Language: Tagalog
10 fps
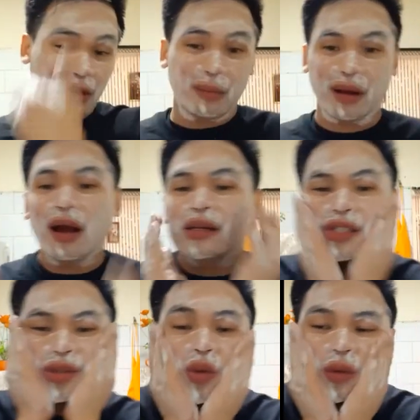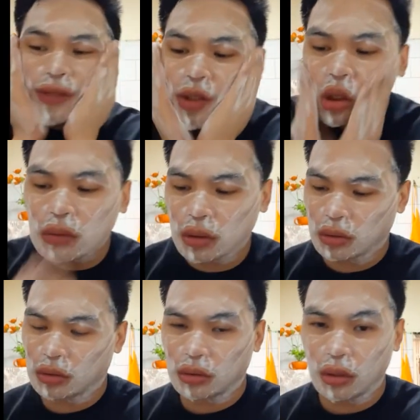Magastos.
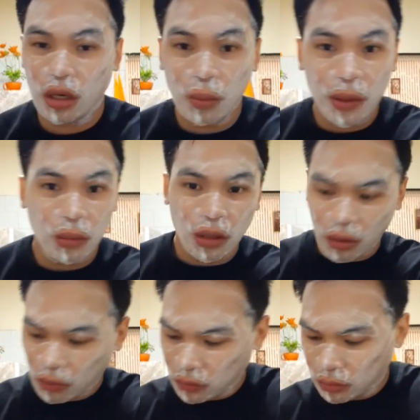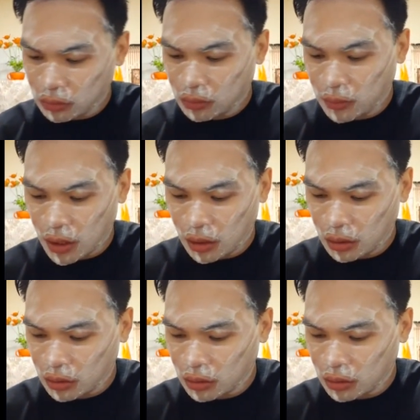Lalo pa naman ako. Parang...